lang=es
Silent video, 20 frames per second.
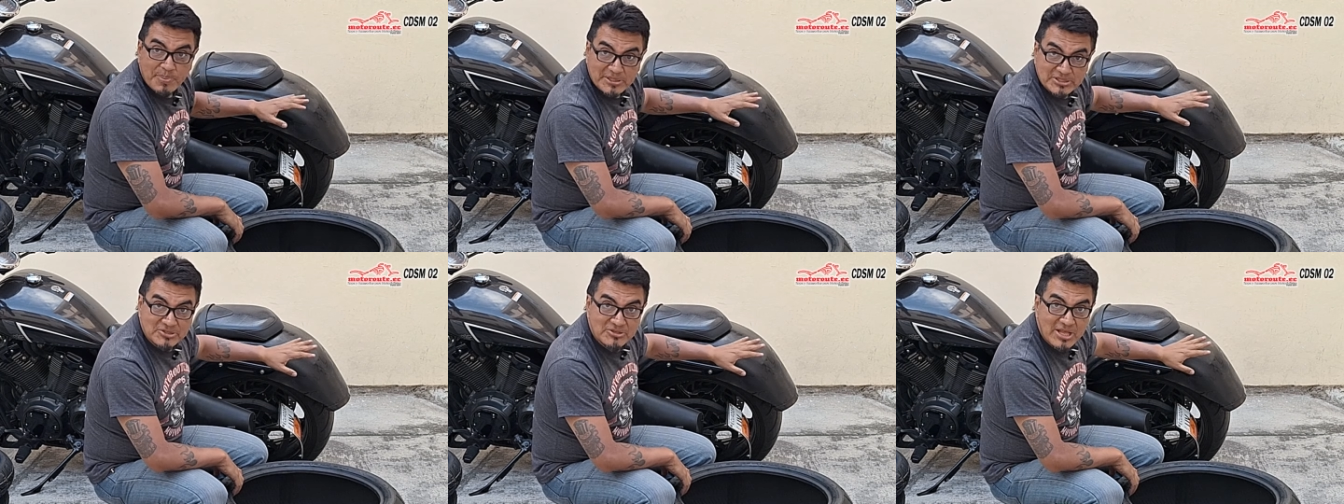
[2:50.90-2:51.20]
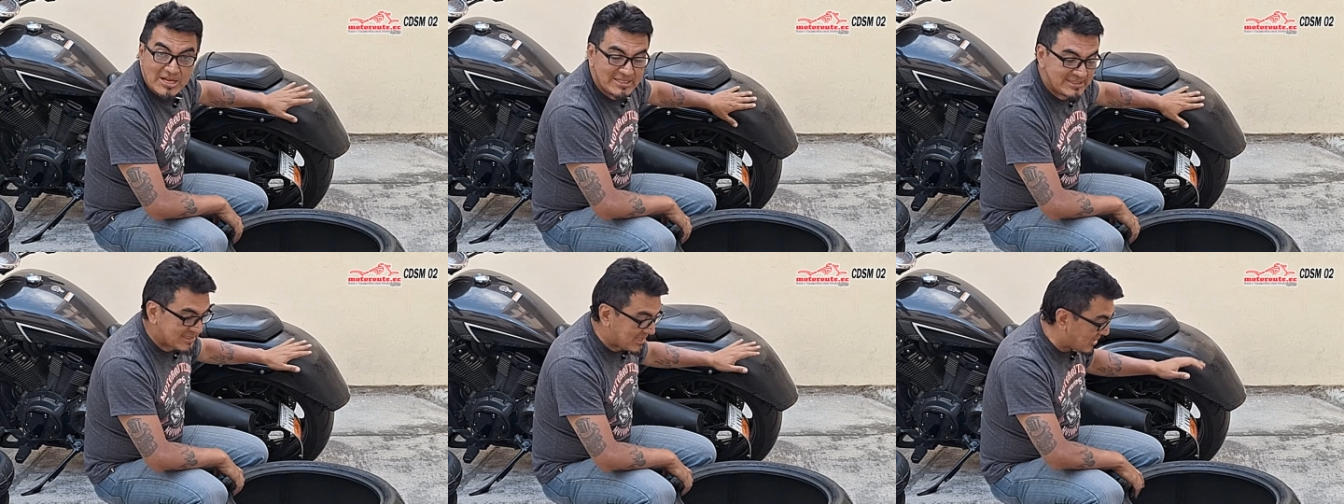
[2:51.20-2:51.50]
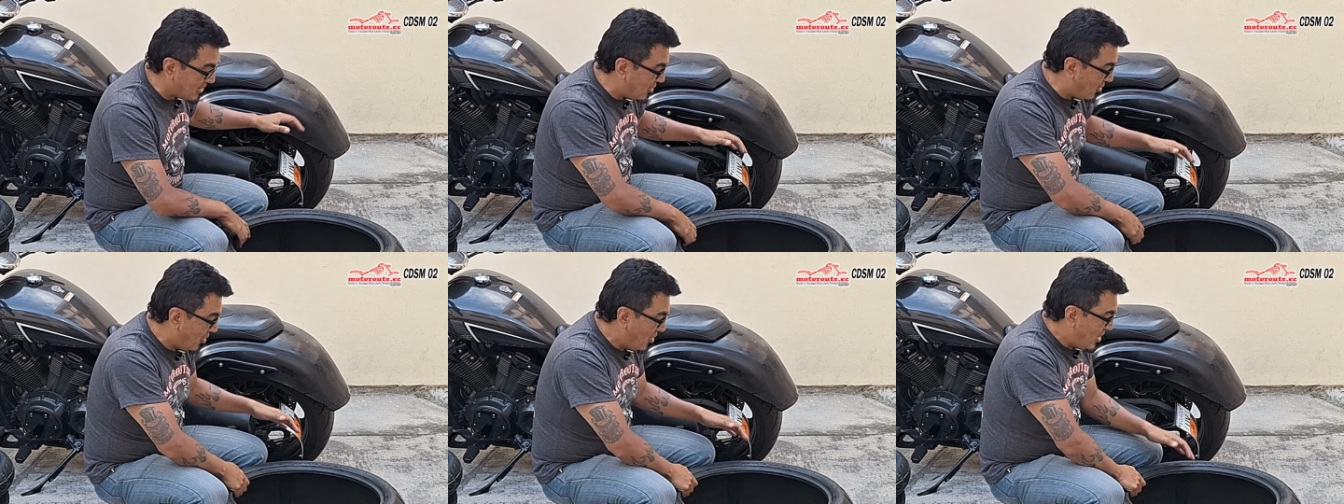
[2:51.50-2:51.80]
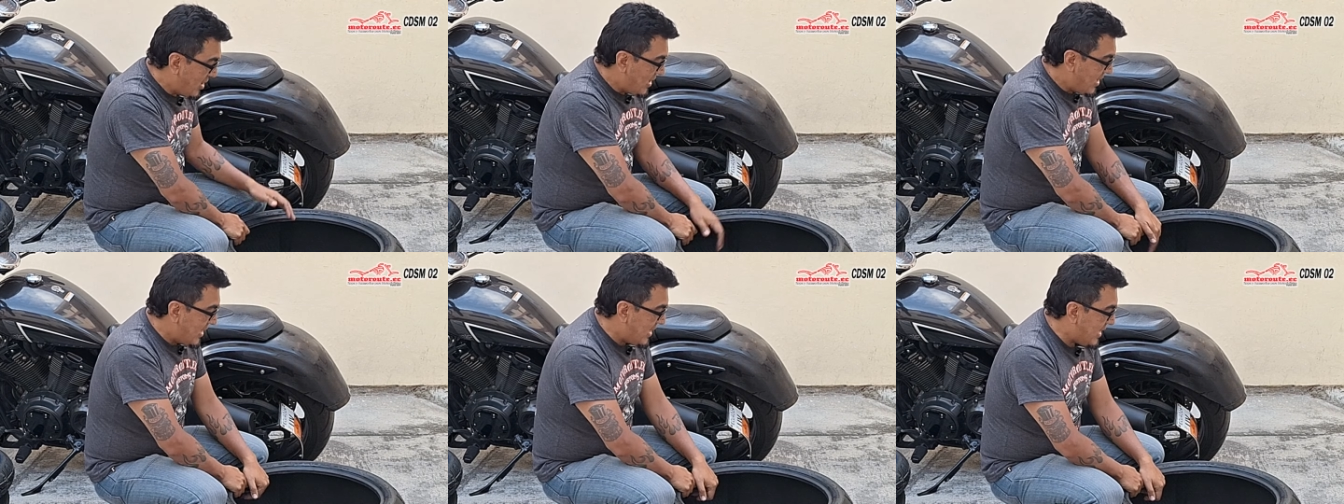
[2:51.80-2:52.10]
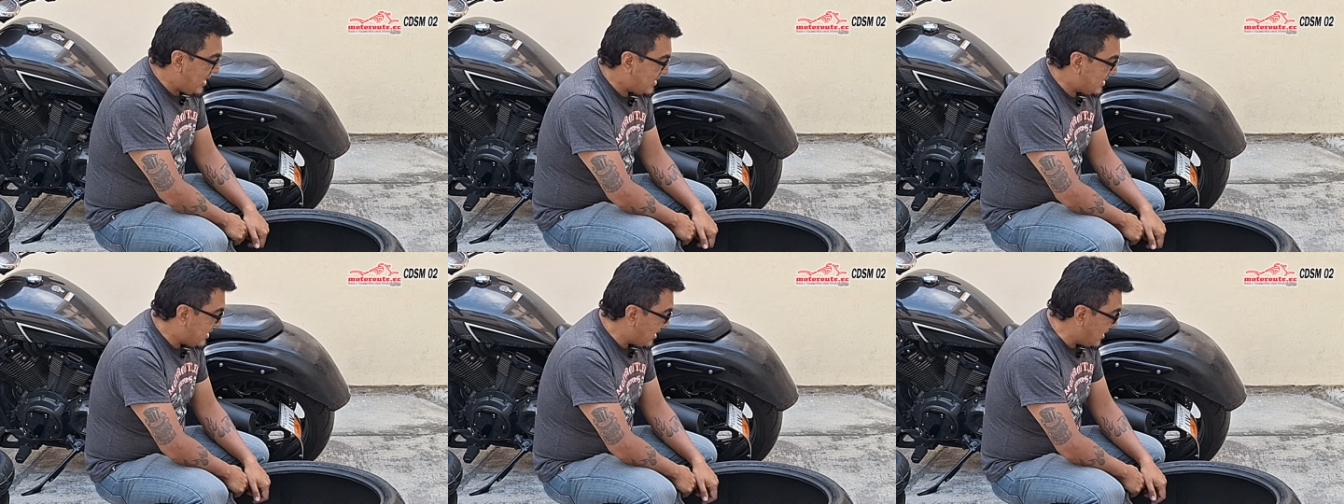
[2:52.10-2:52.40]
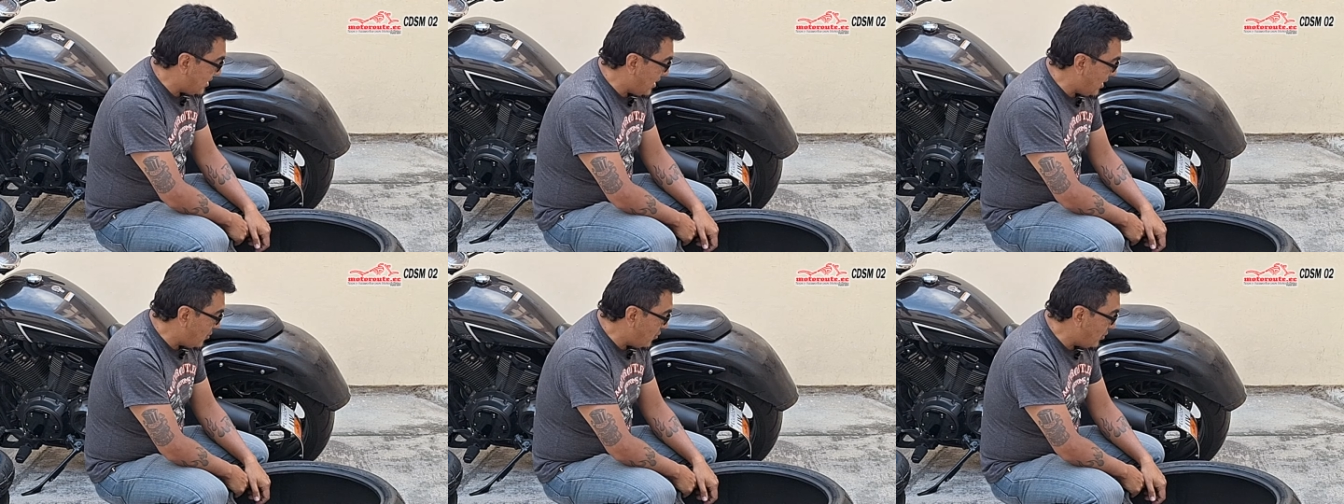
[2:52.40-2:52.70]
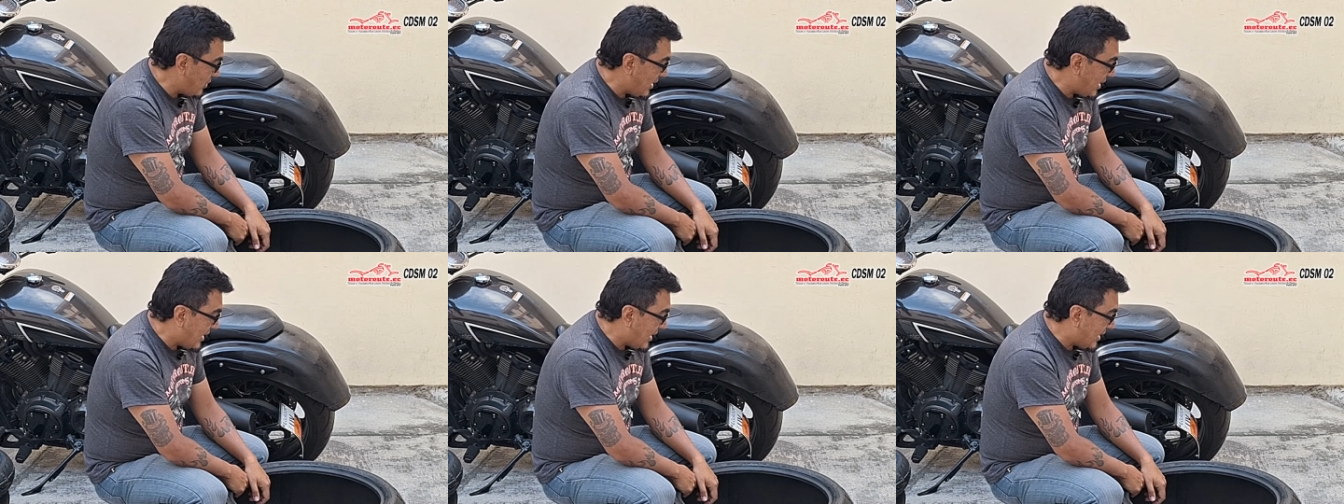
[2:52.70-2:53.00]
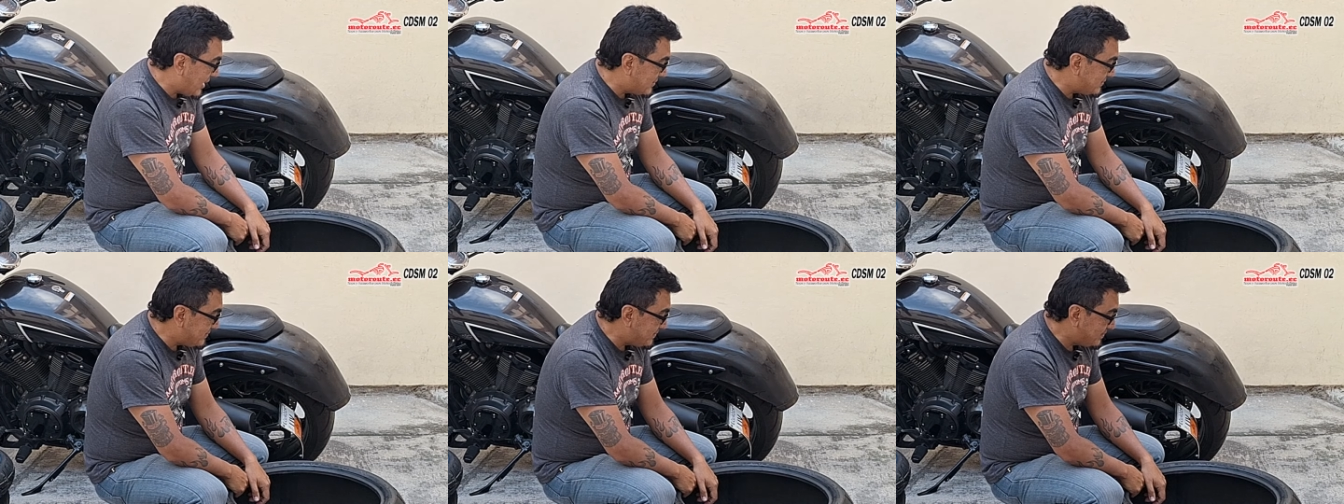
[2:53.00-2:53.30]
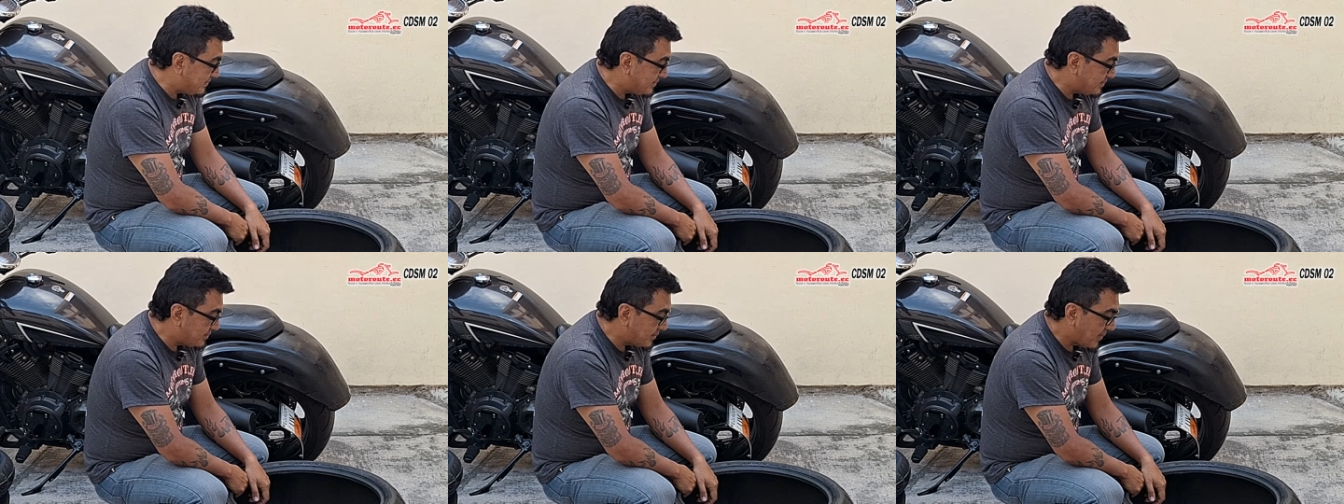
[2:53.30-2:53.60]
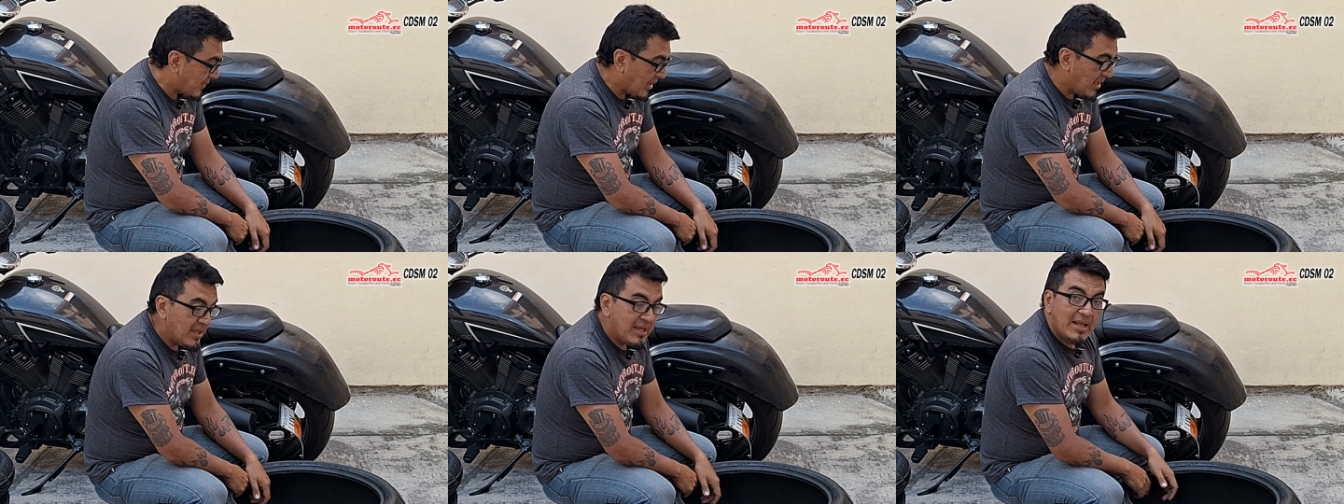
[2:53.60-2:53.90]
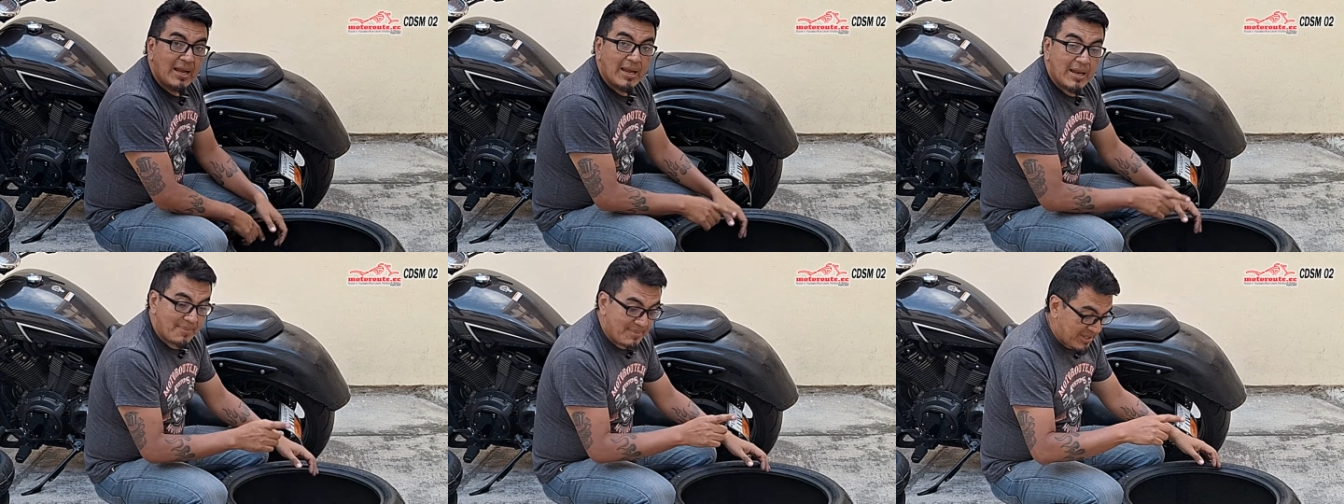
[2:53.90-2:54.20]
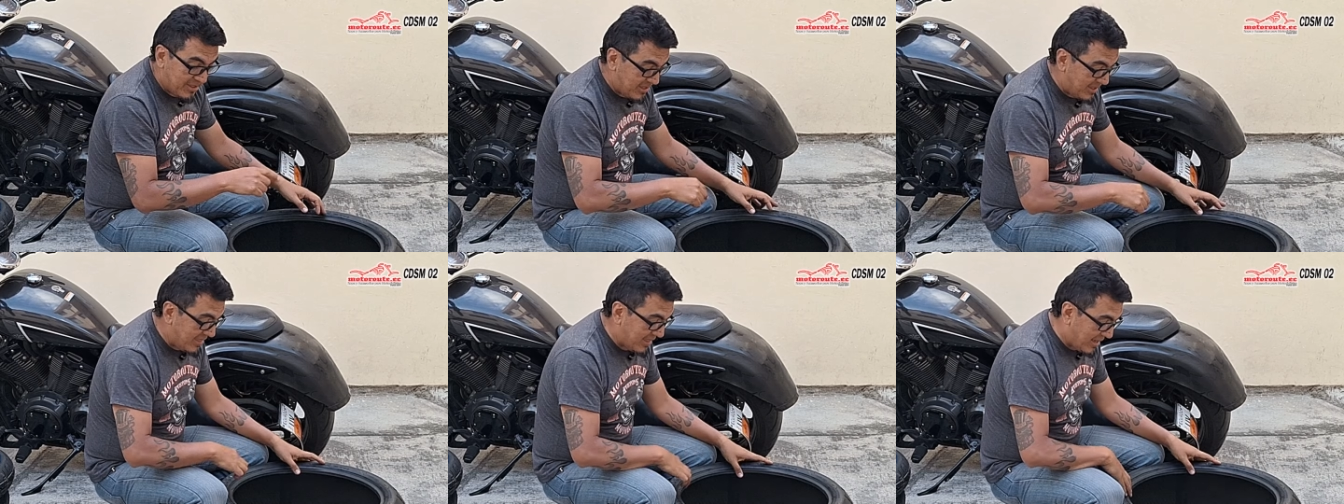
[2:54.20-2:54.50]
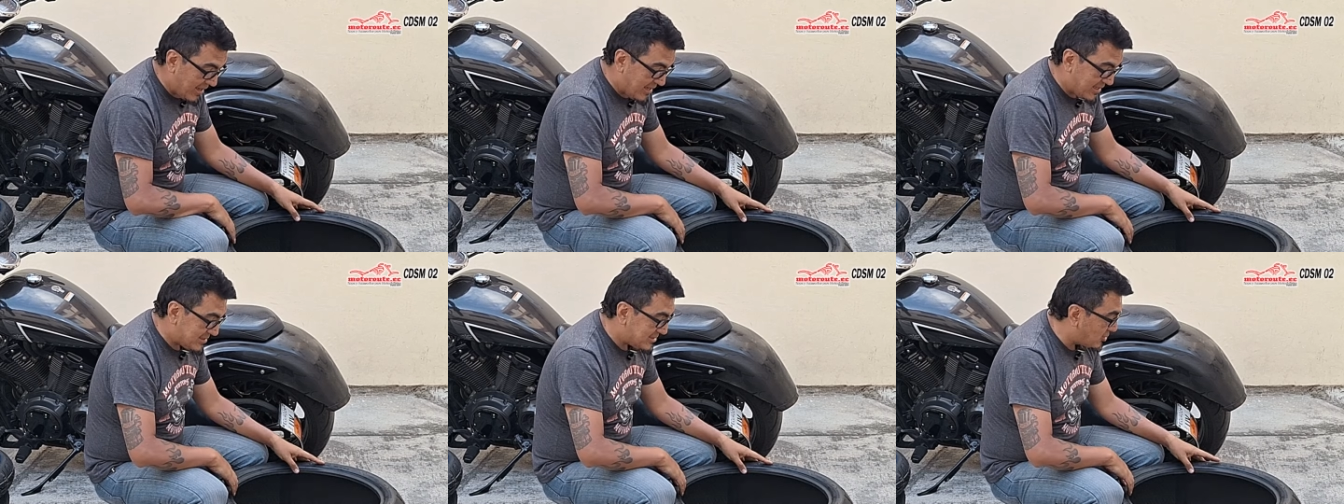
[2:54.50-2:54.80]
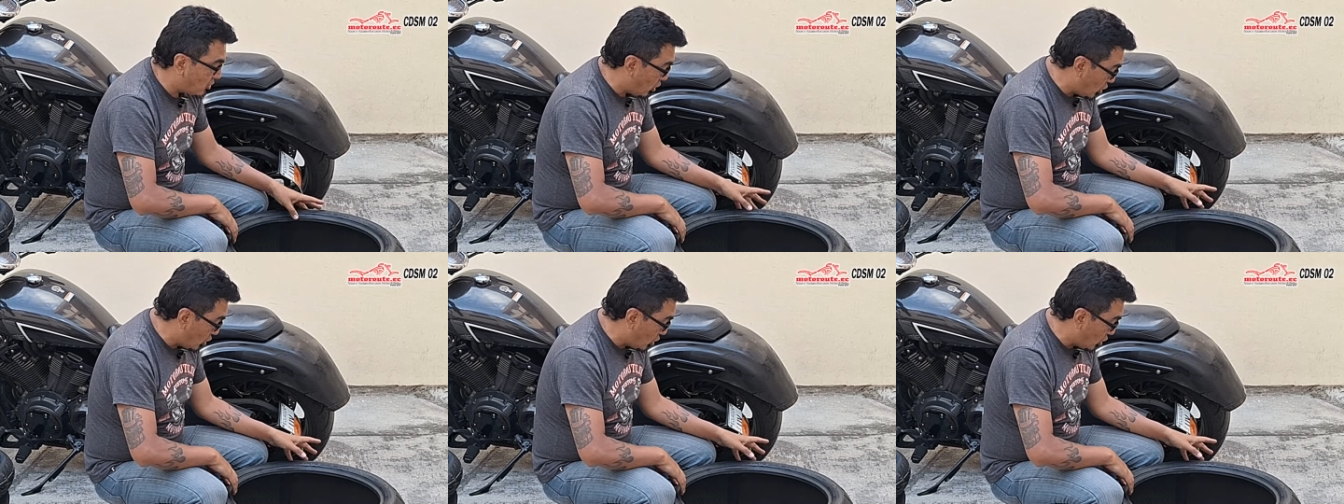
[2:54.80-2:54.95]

personalizando eh, tiene una... Mm, la medida es